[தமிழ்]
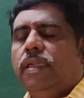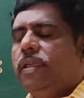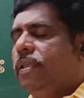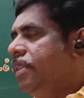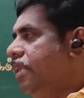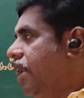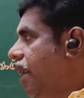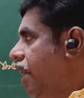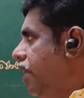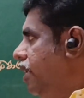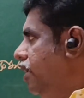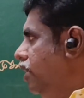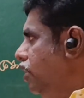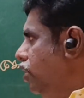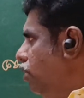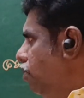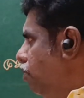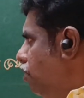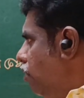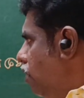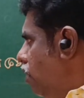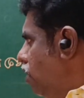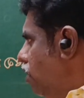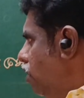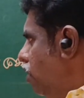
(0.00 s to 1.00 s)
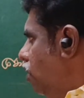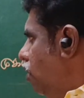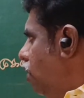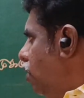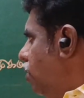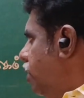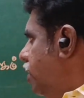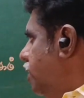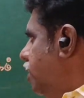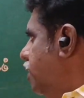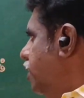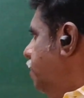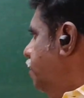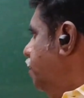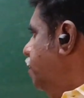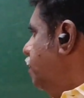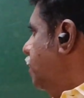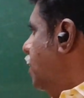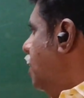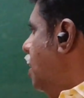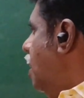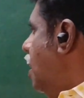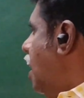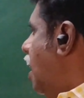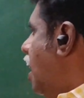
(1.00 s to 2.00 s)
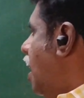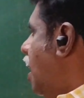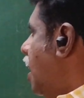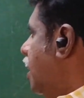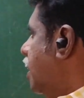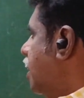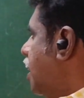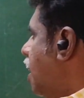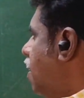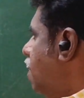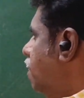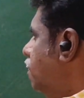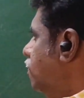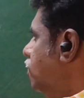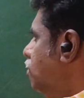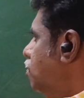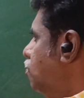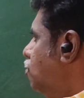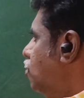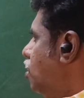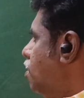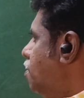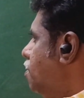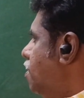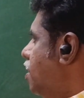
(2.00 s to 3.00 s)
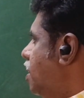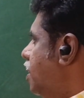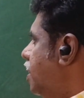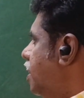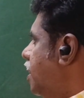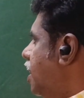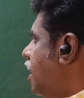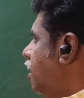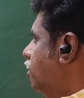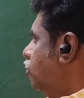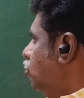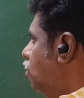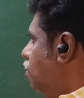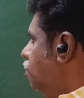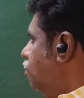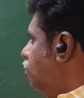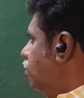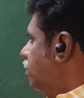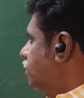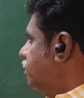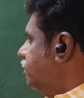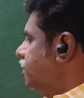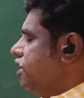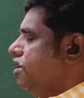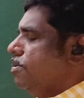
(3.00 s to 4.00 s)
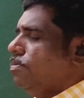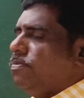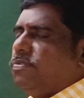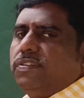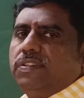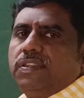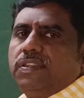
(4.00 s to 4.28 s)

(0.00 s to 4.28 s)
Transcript: இந்த ஐந்து முகங்களோடு ஆறாவது முகமான அதோ முகத்தையும்